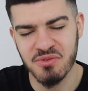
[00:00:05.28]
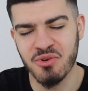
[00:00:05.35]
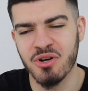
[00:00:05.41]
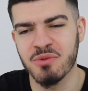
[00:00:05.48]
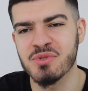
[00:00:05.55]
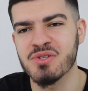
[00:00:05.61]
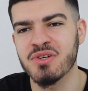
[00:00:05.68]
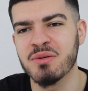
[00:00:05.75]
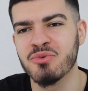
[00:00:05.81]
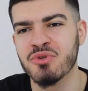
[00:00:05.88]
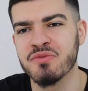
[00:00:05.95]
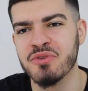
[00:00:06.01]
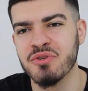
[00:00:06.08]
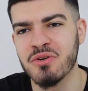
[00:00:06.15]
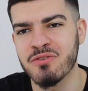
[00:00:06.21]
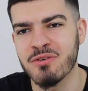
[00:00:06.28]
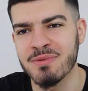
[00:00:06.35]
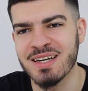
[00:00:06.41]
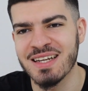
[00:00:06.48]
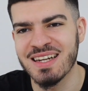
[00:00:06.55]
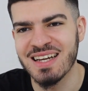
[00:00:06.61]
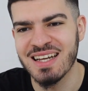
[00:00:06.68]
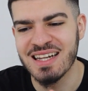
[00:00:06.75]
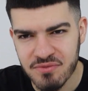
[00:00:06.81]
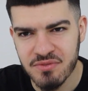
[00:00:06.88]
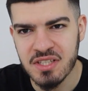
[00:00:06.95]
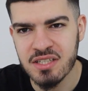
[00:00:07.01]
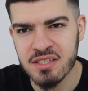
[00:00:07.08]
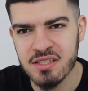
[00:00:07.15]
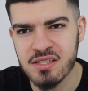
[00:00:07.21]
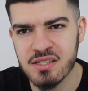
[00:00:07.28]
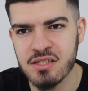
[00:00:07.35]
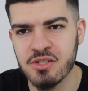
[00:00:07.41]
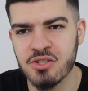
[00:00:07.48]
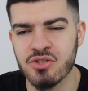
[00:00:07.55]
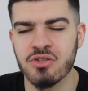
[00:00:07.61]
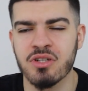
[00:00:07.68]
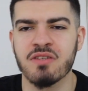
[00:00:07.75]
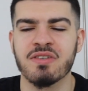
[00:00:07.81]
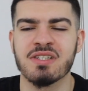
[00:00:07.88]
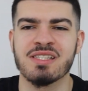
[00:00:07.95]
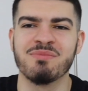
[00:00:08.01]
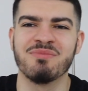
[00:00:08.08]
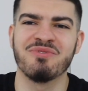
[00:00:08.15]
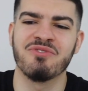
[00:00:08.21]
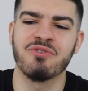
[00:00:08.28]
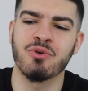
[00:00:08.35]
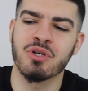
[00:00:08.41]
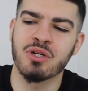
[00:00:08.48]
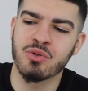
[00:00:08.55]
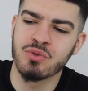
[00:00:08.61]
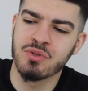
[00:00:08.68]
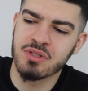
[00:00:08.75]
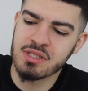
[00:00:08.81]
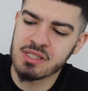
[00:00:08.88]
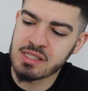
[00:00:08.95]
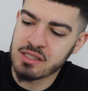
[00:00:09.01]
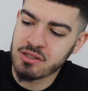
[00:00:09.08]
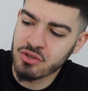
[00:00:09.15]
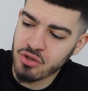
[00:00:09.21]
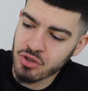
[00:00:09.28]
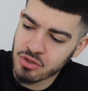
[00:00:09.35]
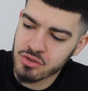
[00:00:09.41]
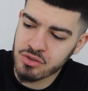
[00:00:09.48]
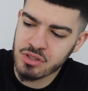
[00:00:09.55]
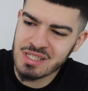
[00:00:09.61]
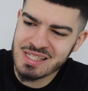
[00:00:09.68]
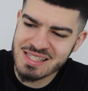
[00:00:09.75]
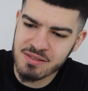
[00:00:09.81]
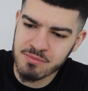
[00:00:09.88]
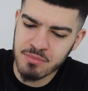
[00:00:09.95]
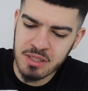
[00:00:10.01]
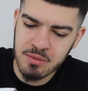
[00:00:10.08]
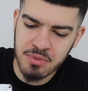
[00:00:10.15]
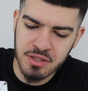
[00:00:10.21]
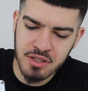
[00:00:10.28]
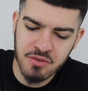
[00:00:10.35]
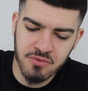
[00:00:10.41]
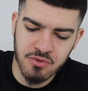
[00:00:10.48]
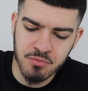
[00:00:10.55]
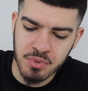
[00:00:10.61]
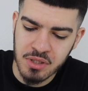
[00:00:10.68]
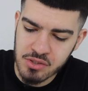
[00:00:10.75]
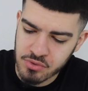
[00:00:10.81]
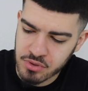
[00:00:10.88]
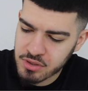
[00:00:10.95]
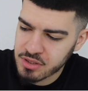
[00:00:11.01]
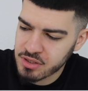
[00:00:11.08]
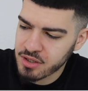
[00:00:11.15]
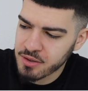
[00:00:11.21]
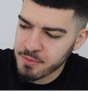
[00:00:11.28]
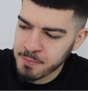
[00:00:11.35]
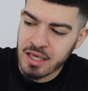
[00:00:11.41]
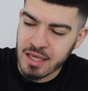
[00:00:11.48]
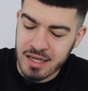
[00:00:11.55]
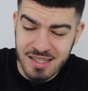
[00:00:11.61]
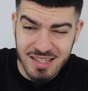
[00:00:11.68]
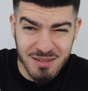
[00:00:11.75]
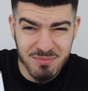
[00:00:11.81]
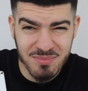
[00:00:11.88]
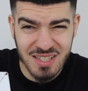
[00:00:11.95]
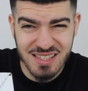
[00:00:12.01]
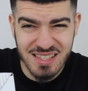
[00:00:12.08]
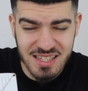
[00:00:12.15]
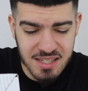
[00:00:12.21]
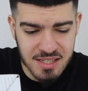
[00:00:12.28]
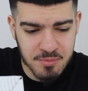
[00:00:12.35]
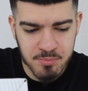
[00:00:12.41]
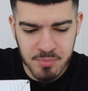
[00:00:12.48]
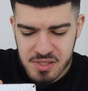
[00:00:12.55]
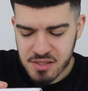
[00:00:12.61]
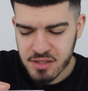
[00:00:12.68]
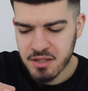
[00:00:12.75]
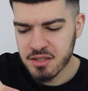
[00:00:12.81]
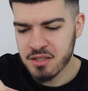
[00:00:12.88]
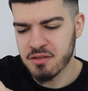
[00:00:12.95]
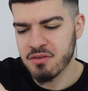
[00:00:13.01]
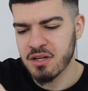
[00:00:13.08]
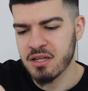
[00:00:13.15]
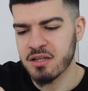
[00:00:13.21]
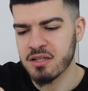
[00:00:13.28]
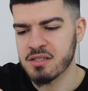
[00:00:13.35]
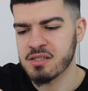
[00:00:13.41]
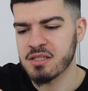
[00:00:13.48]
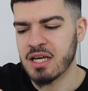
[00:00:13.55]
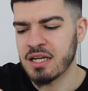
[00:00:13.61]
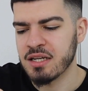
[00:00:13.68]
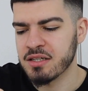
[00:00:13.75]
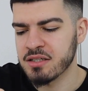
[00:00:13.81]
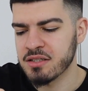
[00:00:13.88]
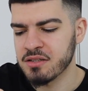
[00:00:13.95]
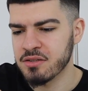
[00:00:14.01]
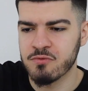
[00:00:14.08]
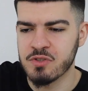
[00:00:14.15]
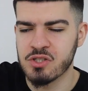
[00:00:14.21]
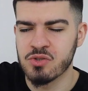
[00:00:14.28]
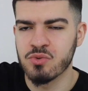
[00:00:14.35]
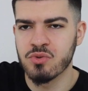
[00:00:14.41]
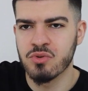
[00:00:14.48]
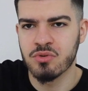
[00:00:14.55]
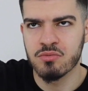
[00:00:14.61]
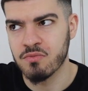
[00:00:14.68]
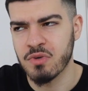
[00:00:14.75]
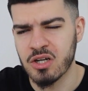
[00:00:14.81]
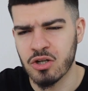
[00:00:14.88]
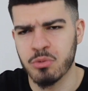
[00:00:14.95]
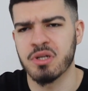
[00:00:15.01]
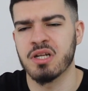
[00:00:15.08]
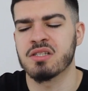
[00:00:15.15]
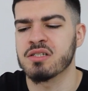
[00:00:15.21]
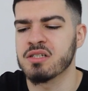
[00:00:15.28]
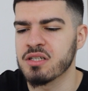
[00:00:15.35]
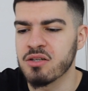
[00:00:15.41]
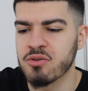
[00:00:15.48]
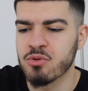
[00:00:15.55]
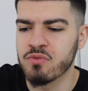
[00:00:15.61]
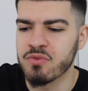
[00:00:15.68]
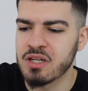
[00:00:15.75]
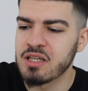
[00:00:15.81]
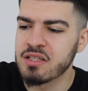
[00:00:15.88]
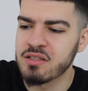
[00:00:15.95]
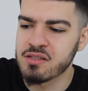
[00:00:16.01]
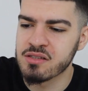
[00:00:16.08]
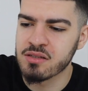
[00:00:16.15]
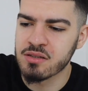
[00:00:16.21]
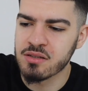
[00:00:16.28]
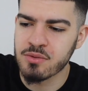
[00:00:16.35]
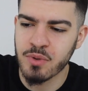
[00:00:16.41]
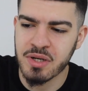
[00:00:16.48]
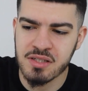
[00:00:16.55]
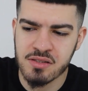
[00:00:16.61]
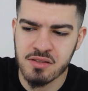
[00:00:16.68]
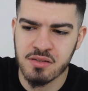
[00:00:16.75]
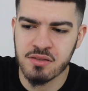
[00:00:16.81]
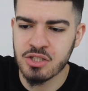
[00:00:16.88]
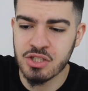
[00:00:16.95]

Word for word: willkommen zu einem neuen Video vom Kanal. Wie ihr es hier schon etwas im Vordergrund sehen könnt, ist mein Paket von Peso endlich da. Ja, ich habe tatsächlich ein bisschen länger gewartet als die anderen. Wieso? War, glaube ich, jetzt nicht der Grund, weil ich diese Waxed